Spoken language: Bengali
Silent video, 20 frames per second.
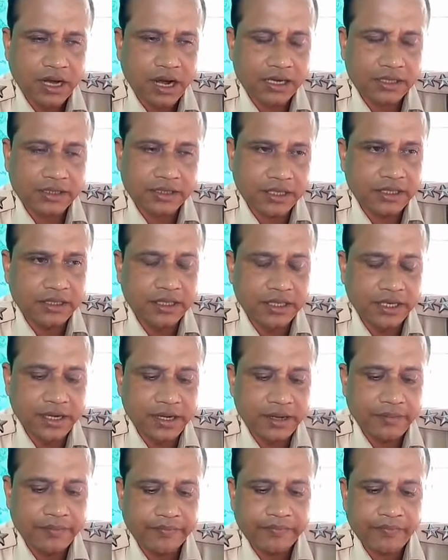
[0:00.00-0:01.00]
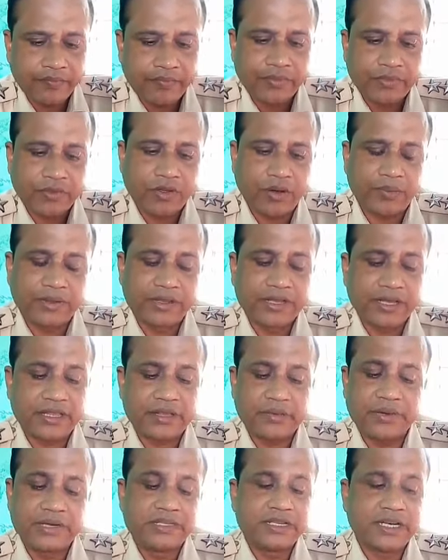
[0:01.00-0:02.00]
আটটার দিকে আমরা দেখতে
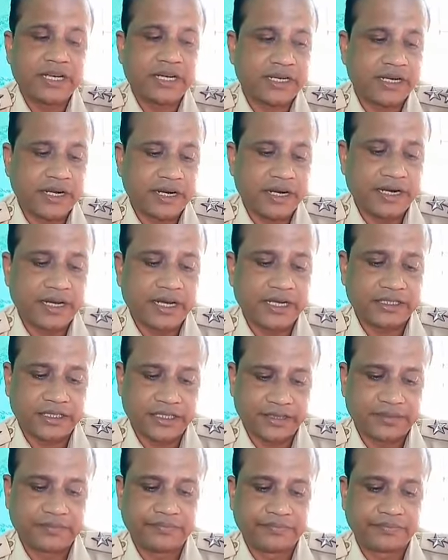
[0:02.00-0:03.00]
পাই যে একটা গাড়ি আসে